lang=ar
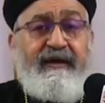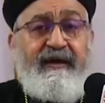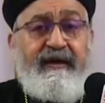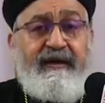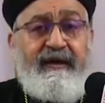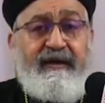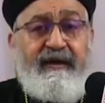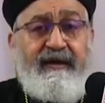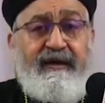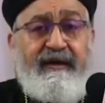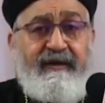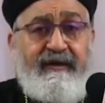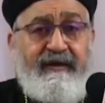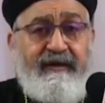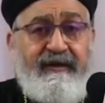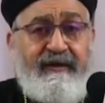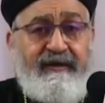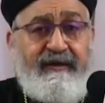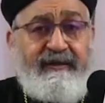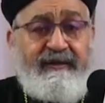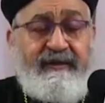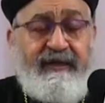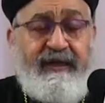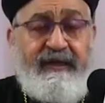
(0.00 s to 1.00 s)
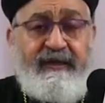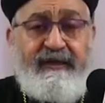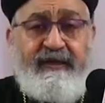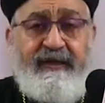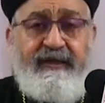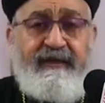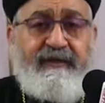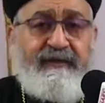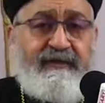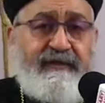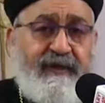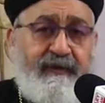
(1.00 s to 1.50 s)

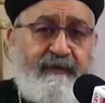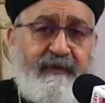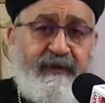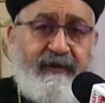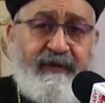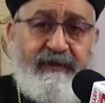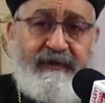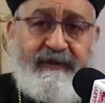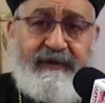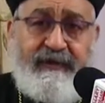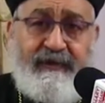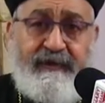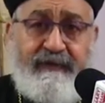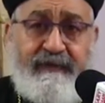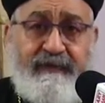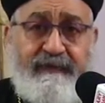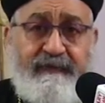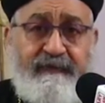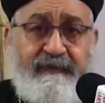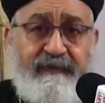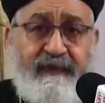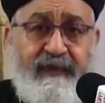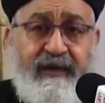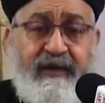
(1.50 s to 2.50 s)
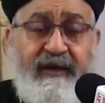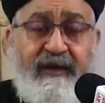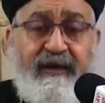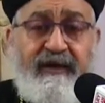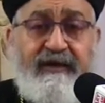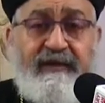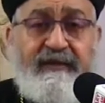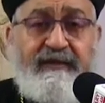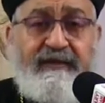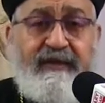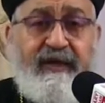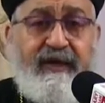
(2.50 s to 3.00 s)
الرسالتين السابقتين
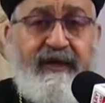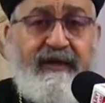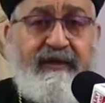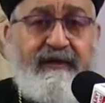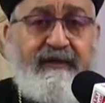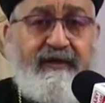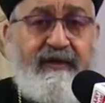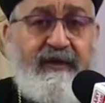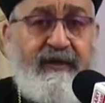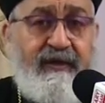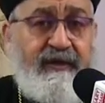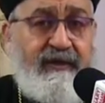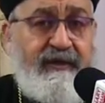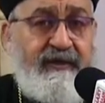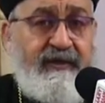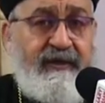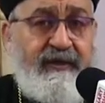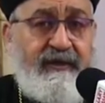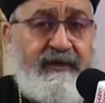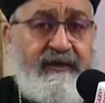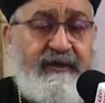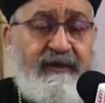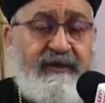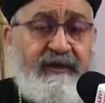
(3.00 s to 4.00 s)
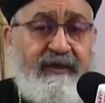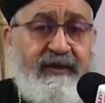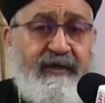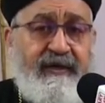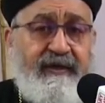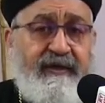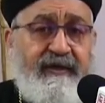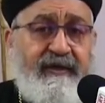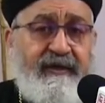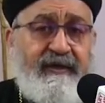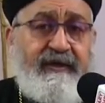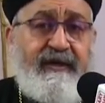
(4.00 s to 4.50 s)
رسالة
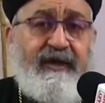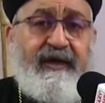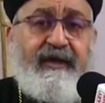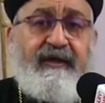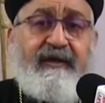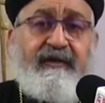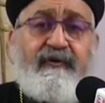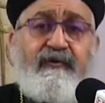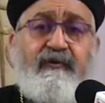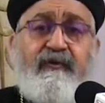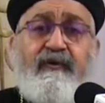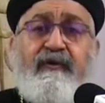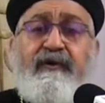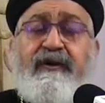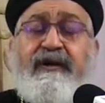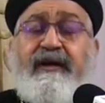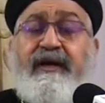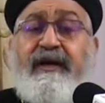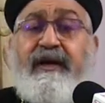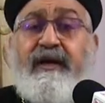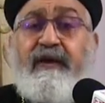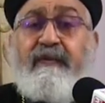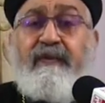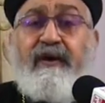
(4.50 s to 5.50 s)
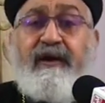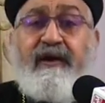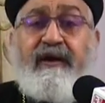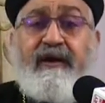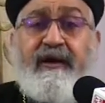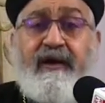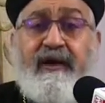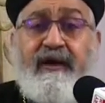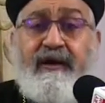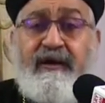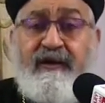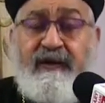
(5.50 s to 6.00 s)
الاثنين كانت قلنا
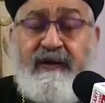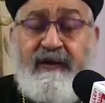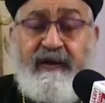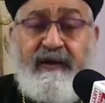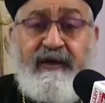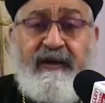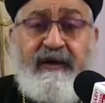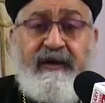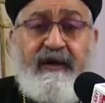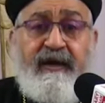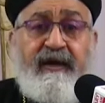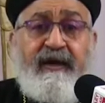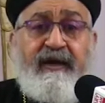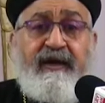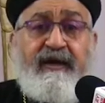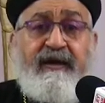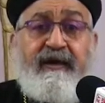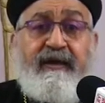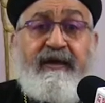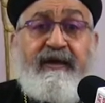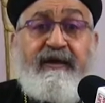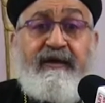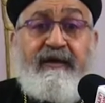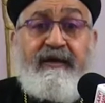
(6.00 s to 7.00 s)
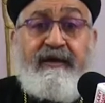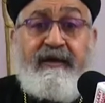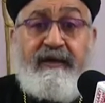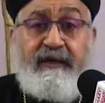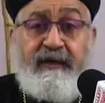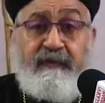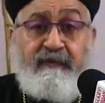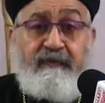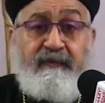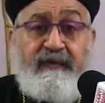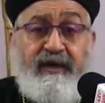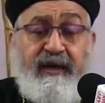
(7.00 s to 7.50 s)
عبارة عن آه،
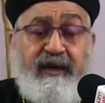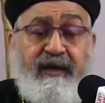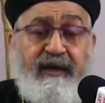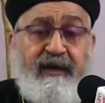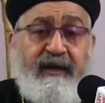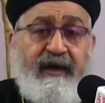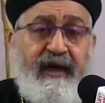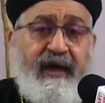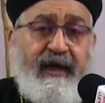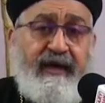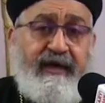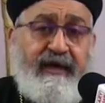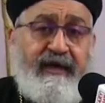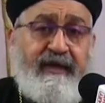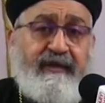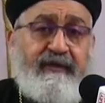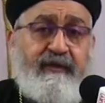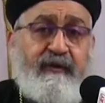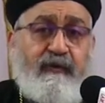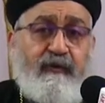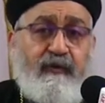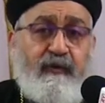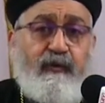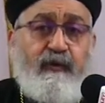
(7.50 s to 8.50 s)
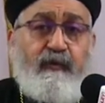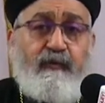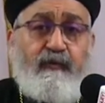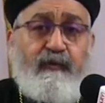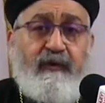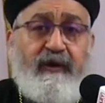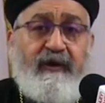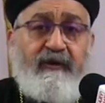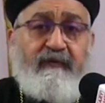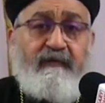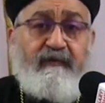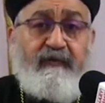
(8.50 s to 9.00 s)
نبدأ حياة
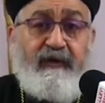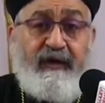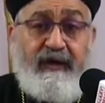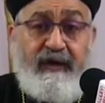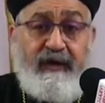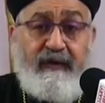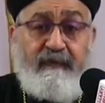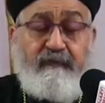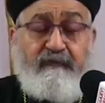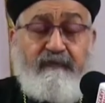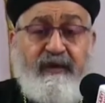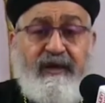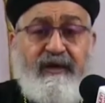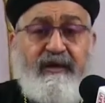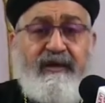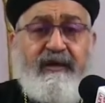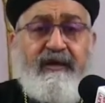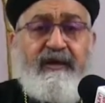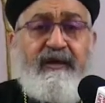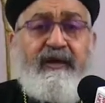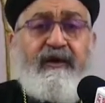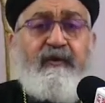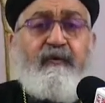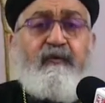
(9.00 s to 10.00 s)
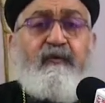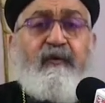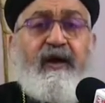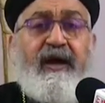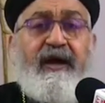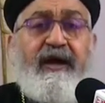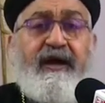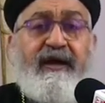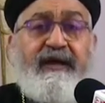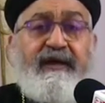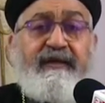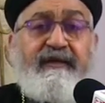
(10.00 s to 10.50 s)
الخلوة في لبي
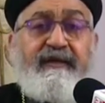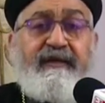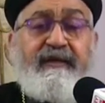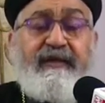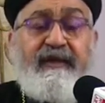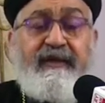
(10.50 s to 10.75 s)
واحد